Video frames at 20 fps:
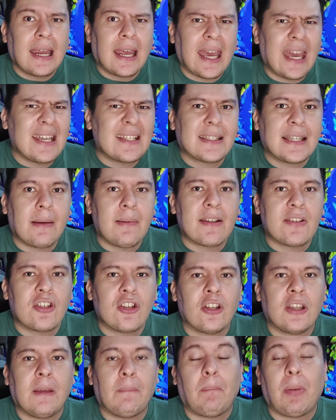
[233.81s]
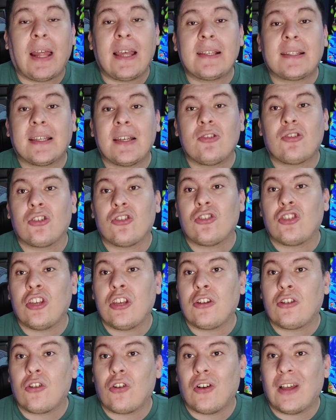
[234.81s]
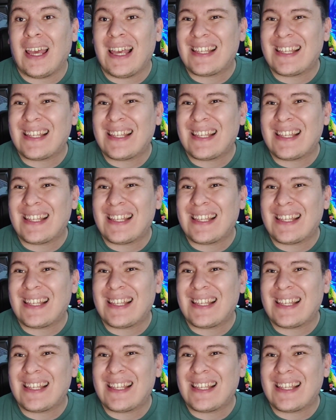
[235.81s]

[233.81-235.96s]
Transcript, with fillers: que esta versión de PlayStation 5